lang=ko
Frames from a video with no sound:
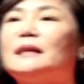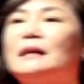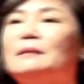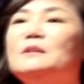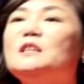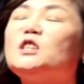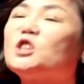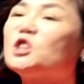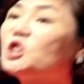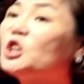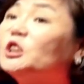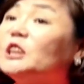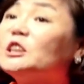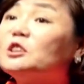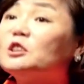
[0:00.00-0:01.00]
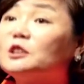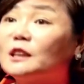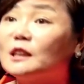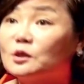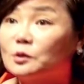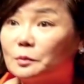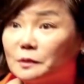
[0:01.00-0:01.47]
사람을 절대
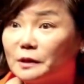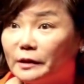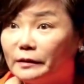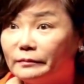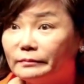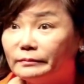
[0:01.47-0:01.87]
설득할 수 없어요.